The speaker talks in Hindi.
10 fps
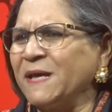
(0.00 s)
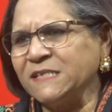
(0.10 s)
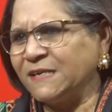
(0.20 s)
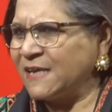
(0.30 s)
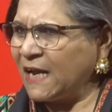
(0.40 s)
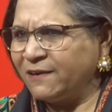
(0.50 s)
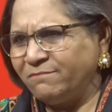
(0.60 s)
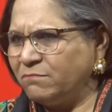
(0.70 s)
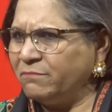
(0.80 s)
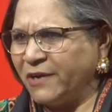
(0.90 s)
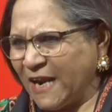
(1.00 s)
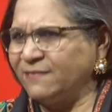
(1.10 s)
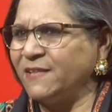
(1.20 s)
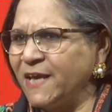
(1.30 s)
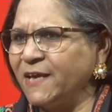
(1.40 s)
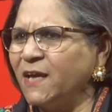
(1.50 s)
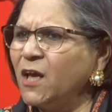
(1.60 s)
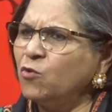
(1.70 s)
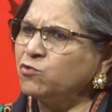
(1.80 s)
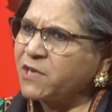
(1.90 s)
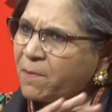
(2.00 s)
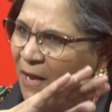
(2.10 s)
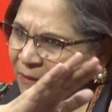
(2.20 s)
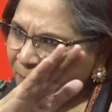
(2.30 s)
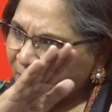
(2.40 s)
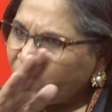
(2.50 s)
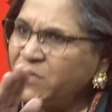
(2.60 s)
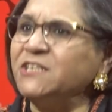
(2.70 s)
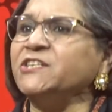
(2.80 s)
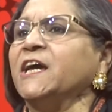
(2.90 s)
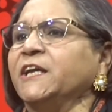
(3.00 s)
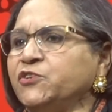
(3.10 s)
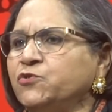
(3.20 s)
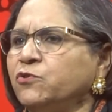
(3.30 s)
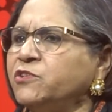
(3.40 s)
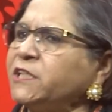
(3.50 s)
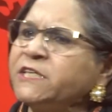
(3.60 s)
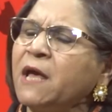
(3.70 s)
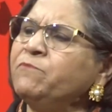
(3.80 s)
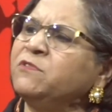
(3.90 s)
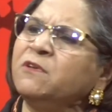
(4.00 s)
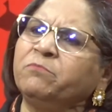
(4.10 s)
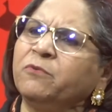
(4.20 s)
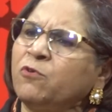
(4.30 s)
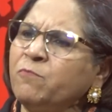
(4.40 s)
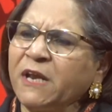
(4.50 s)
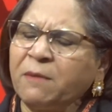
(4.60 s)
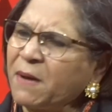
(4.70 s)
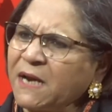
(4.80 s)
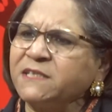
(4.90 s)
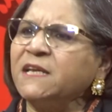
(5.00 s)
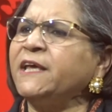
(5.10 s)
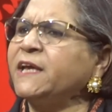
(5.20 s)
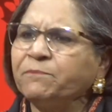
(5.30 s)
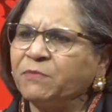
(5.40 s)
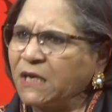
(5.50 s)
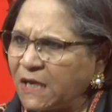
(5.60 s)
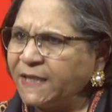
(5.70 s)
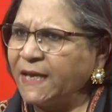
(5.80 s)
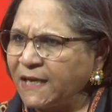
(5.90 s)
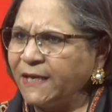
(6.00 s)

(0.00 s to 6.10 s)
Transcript: पैंसठ साल रहती हैं उसके बाद फिर वो नीचे आना शुरू हो जाती है आप जब रोमन एम्पायर से लेके अब तक का देख